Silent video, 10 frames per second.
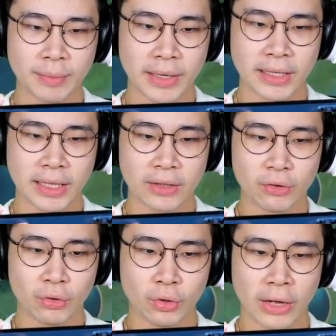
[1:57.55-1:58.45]
sama kita
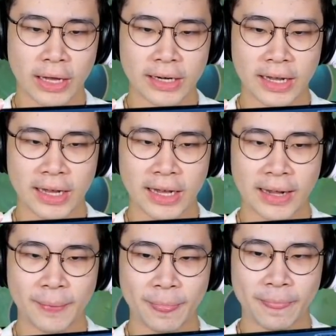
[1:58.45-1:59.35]
itu
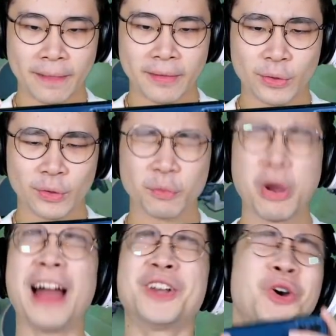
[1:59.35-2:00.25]
ada
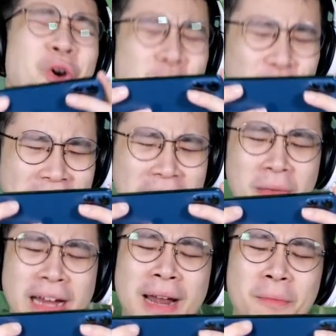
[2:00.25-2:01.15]
Waduh, flick
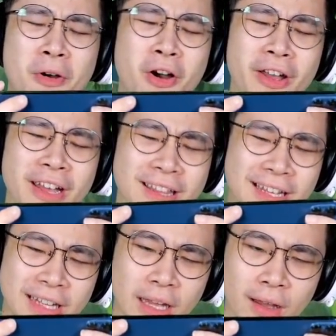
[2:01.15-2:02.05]
kemana boy
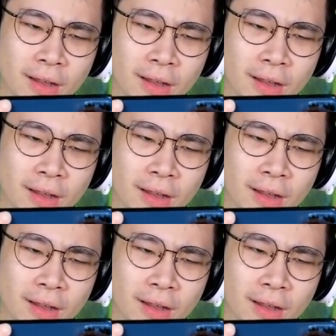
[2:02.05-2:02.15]
katanya